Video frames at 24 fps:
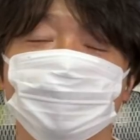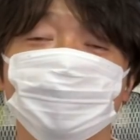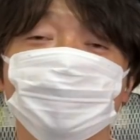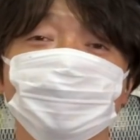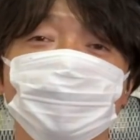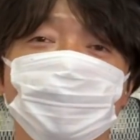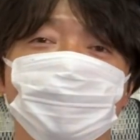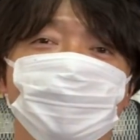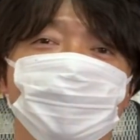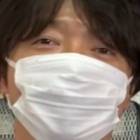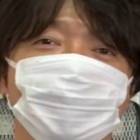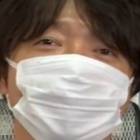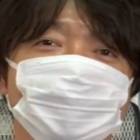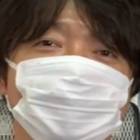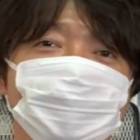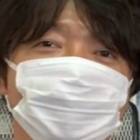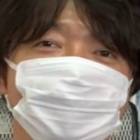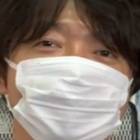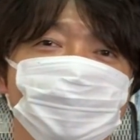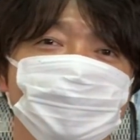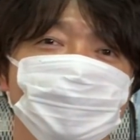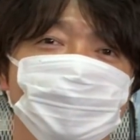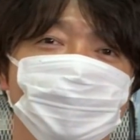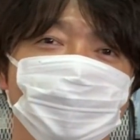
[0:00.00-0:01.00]
そうしたらこれ一
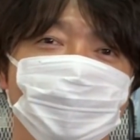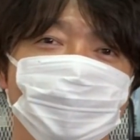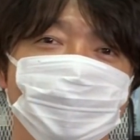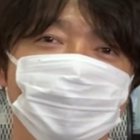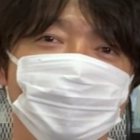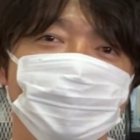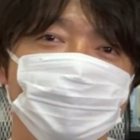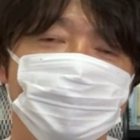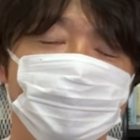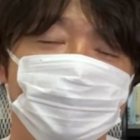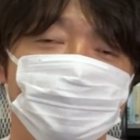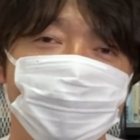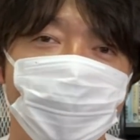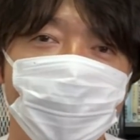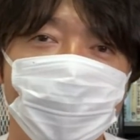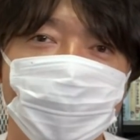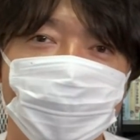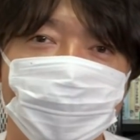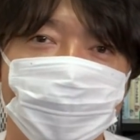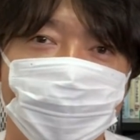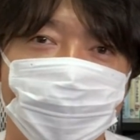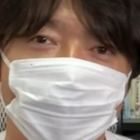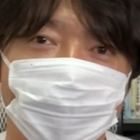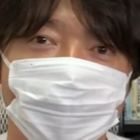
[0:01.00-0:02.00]
着
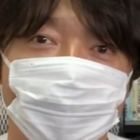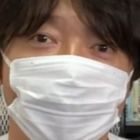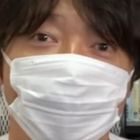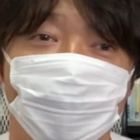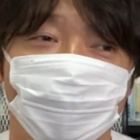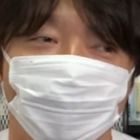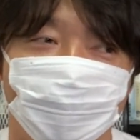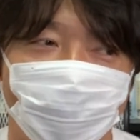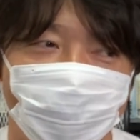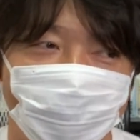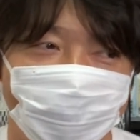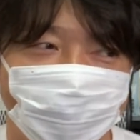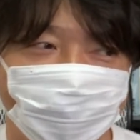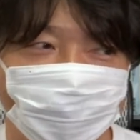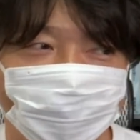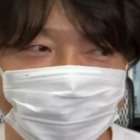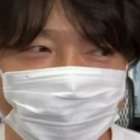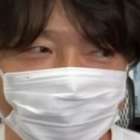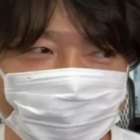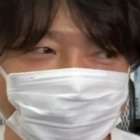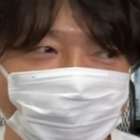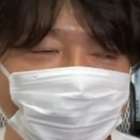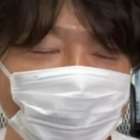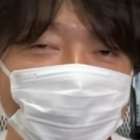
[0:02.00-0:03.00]
バーゲンで買ったので、
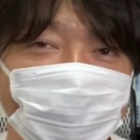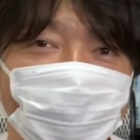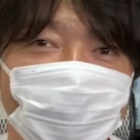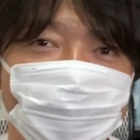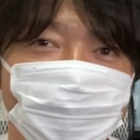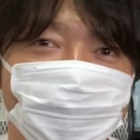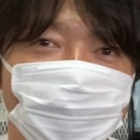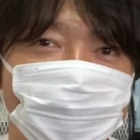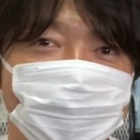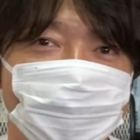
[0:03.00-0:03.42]
700